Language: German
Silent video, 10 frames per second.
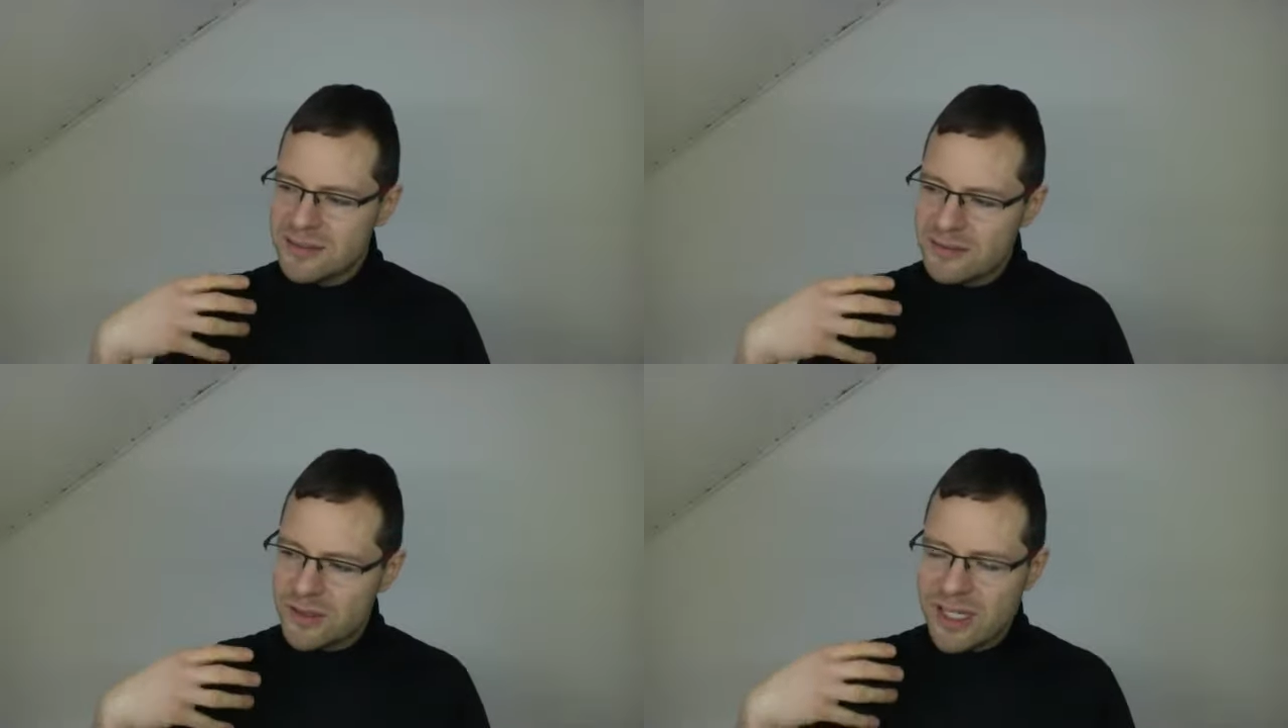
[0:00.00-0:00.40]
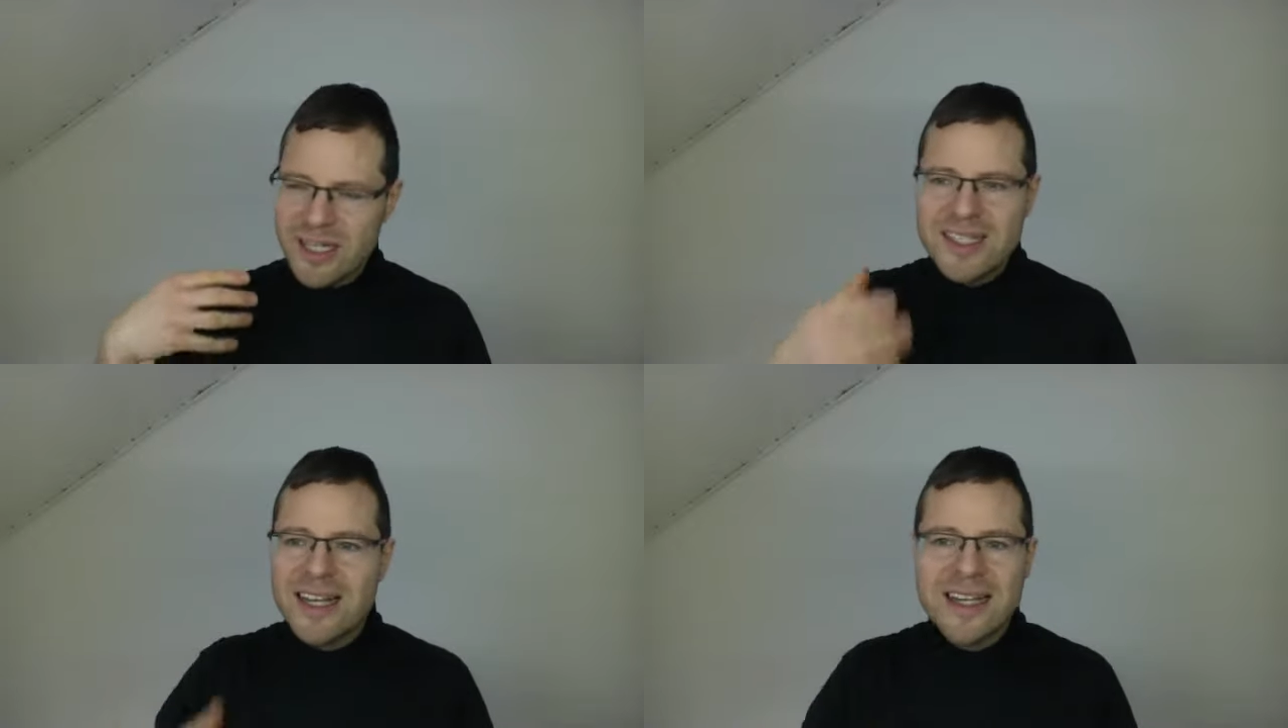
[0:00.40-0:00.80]
zu einer
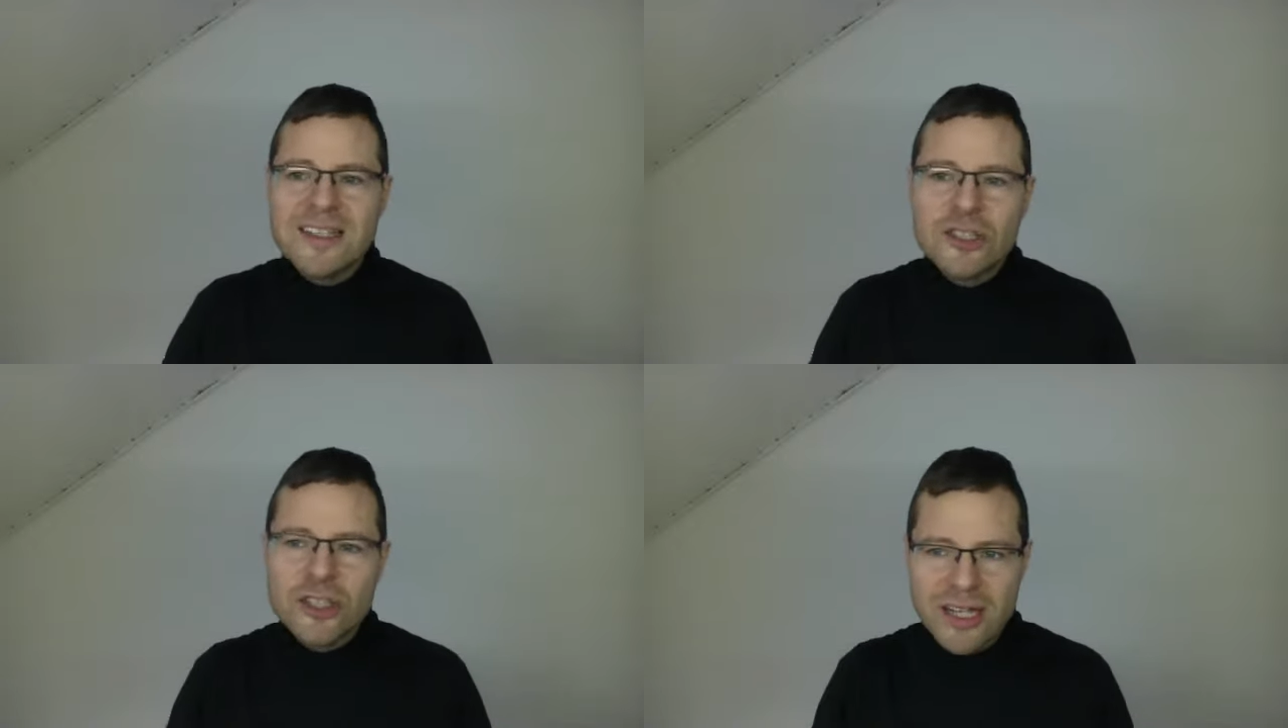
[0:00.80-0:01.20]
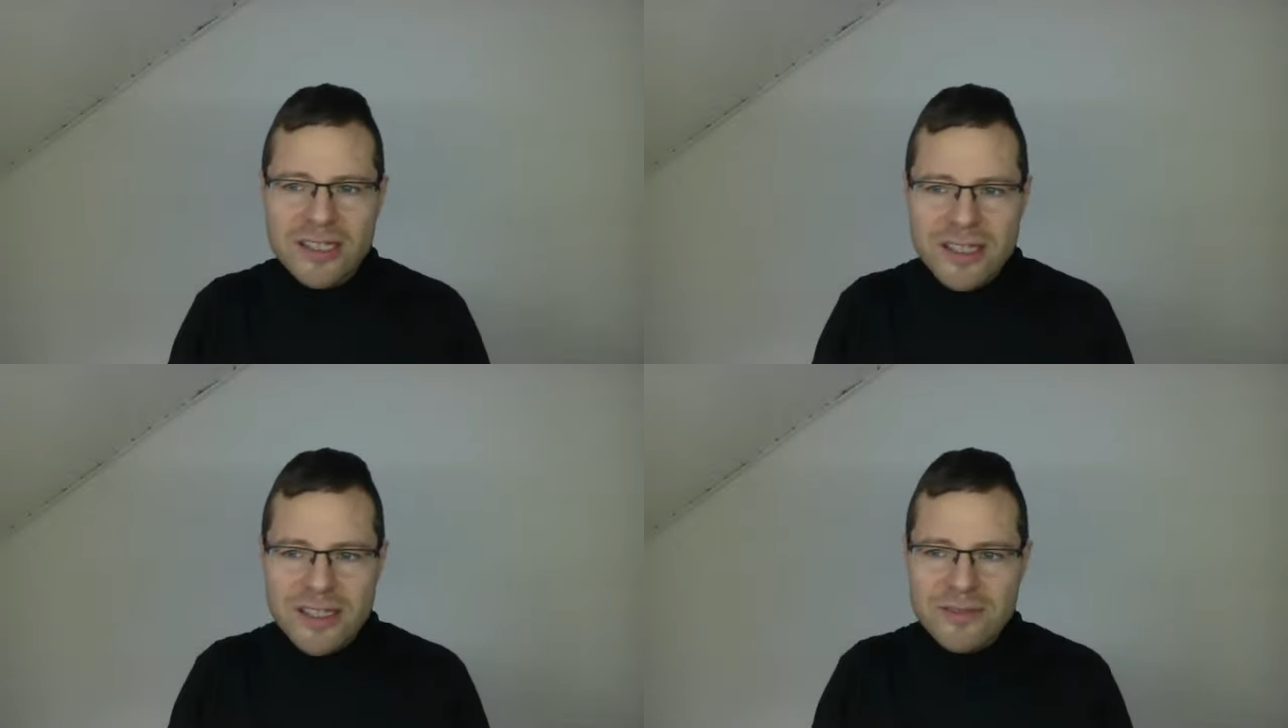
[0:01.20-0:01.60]
dialektischen
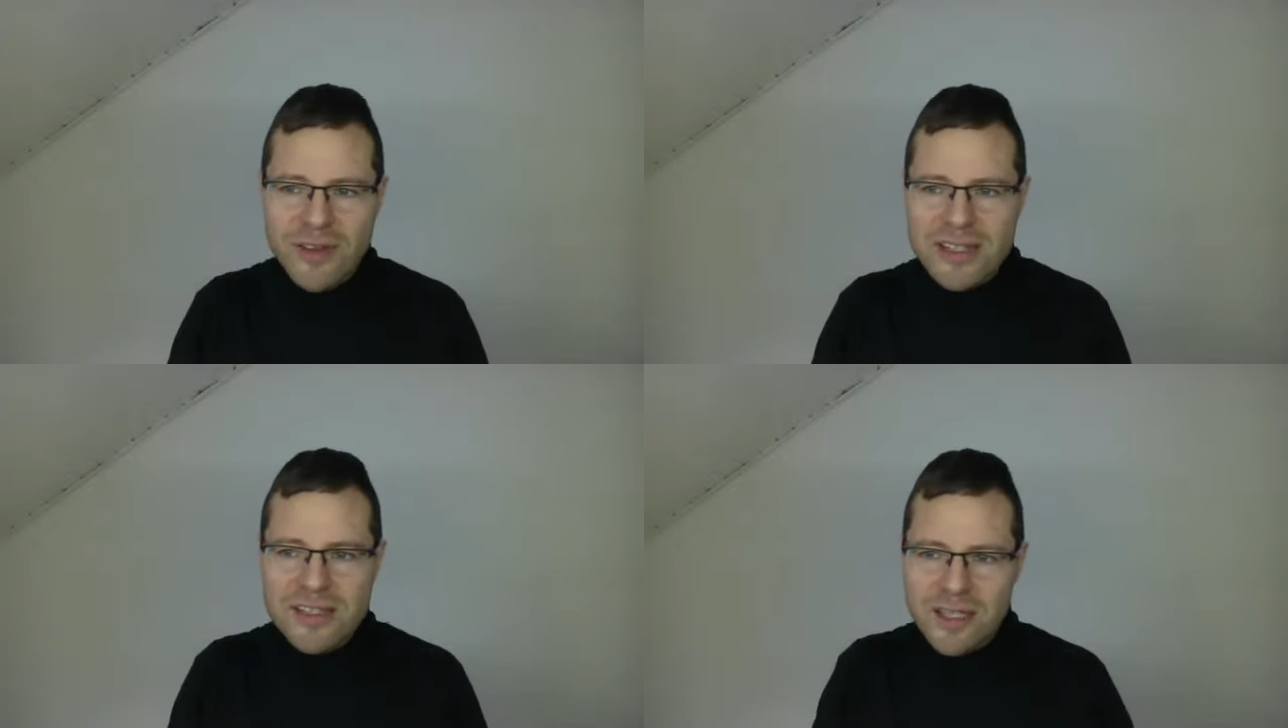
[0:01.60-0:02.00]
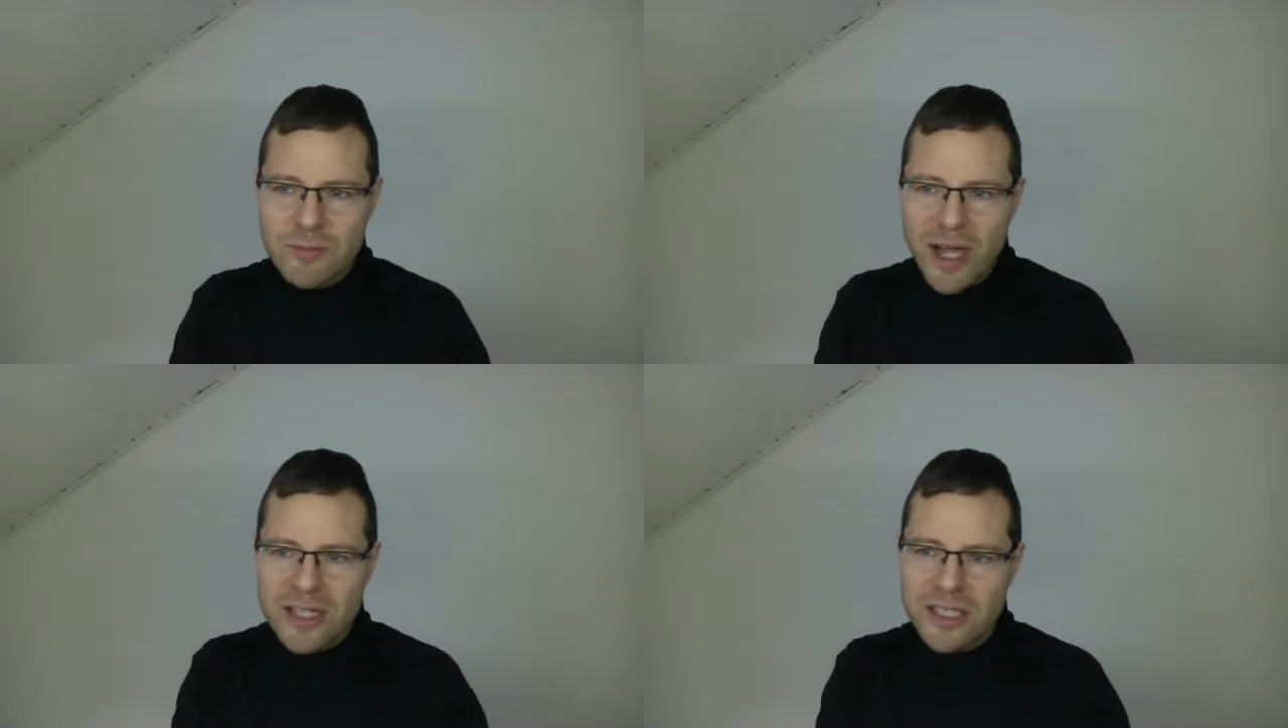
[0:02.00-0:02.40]
Herangehensweise im
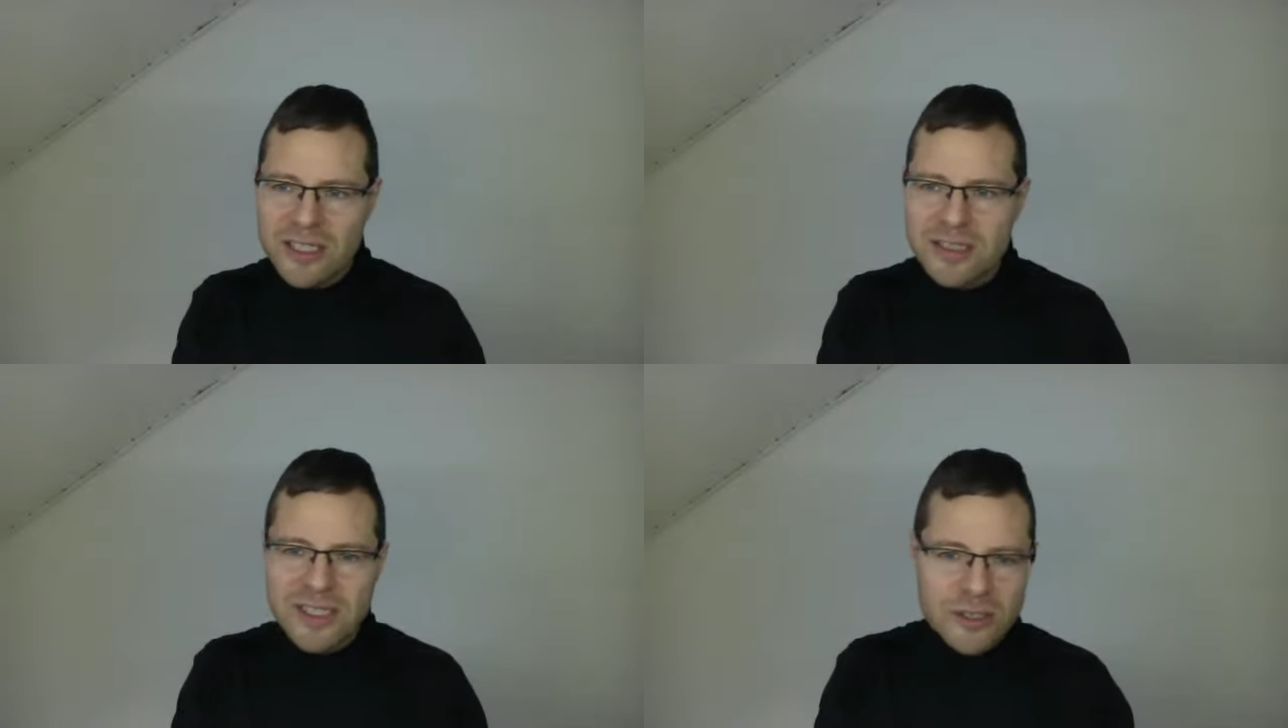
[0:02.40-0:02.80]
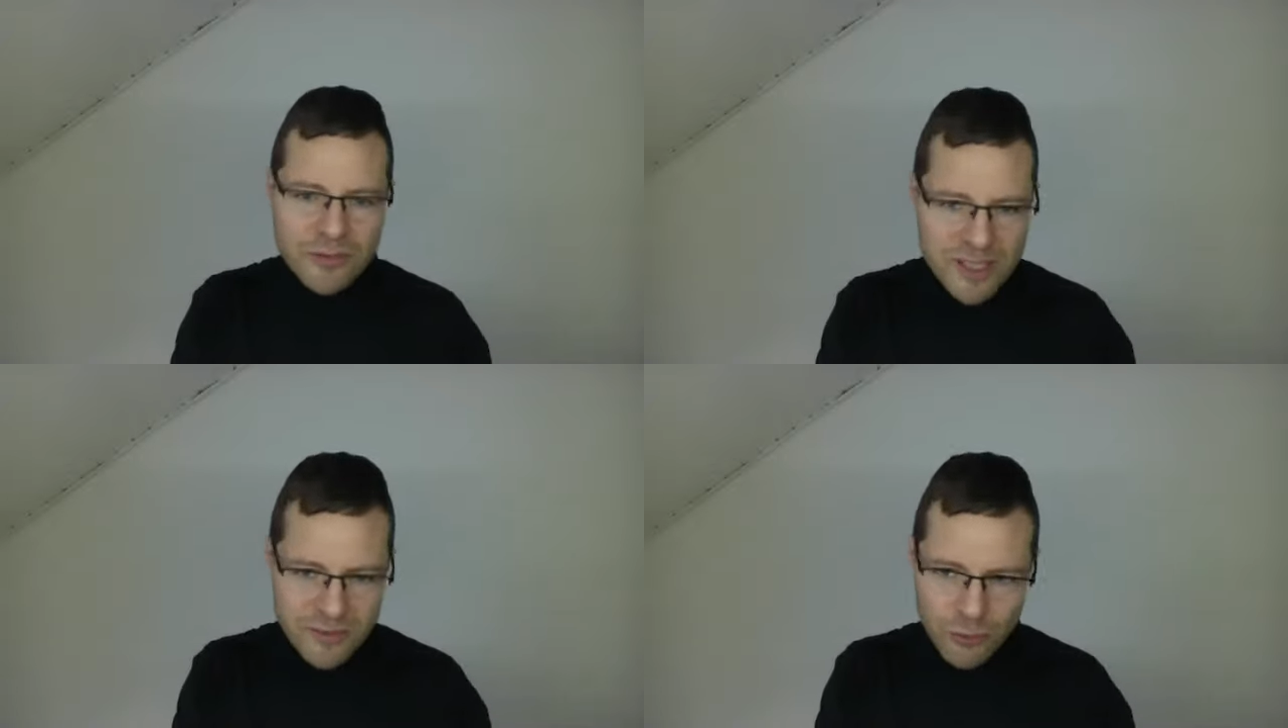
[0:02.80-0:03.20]
eigentlichen Sinne, also
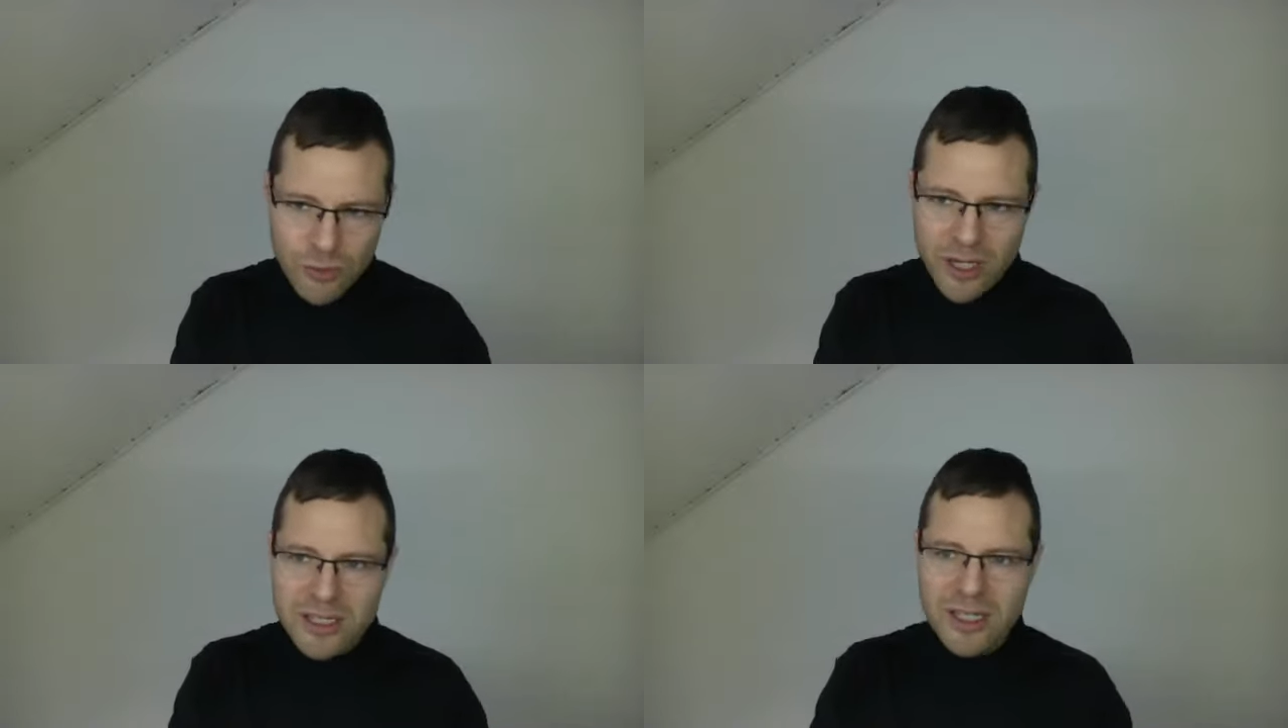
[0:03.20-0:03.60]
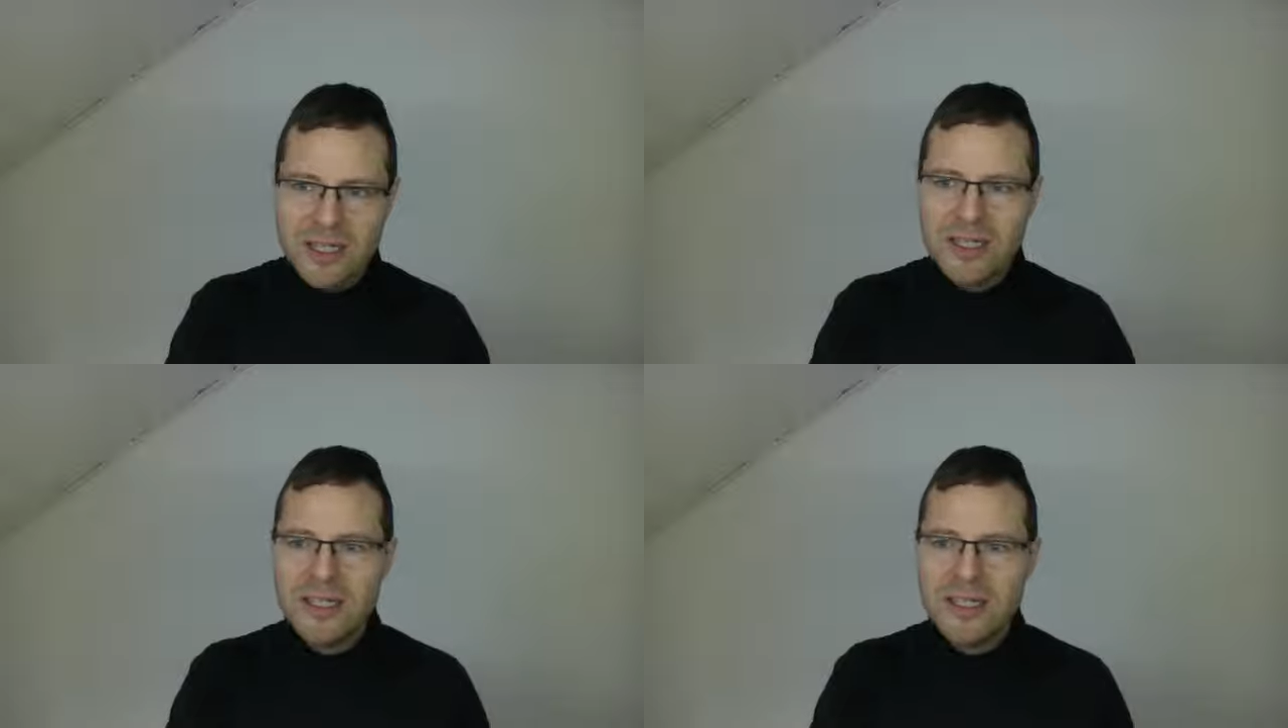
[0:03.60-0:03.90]
wie es früher in der,